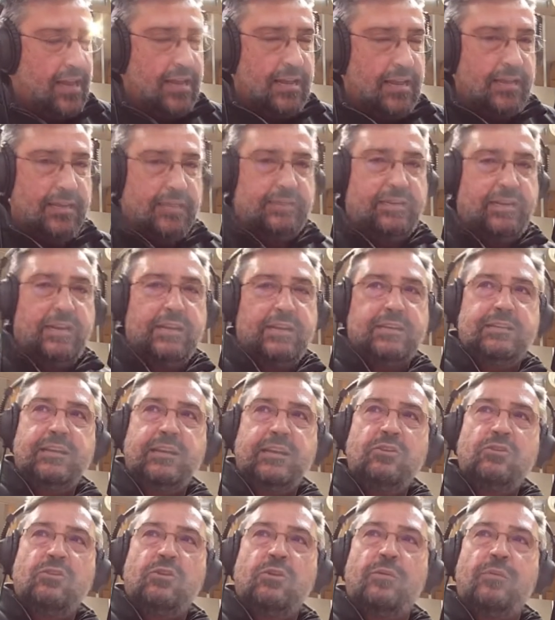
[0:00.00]
Si les
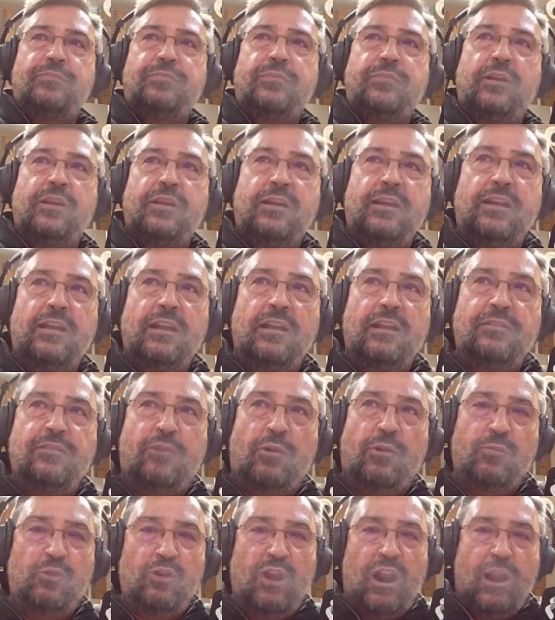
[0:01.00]
digo y les
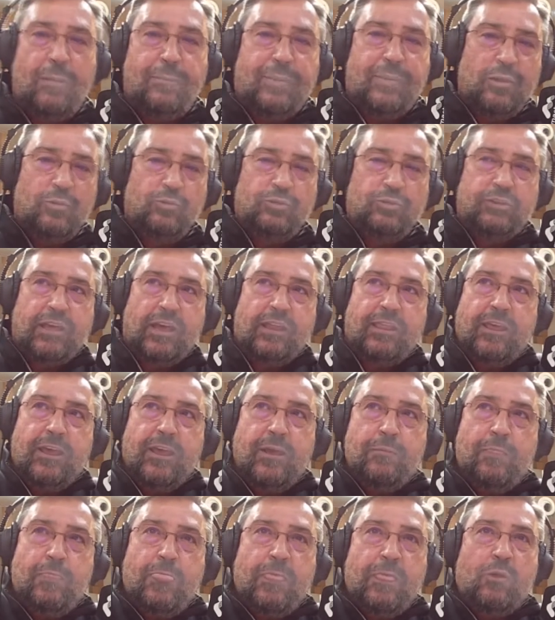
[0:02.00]
formulo la pregunta
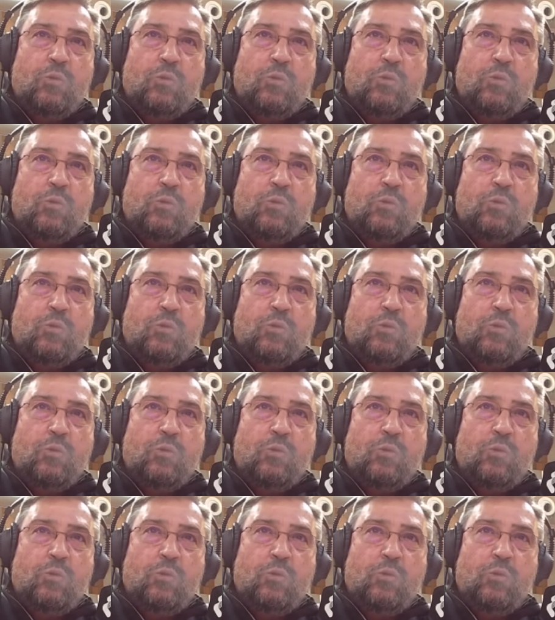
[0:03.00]
de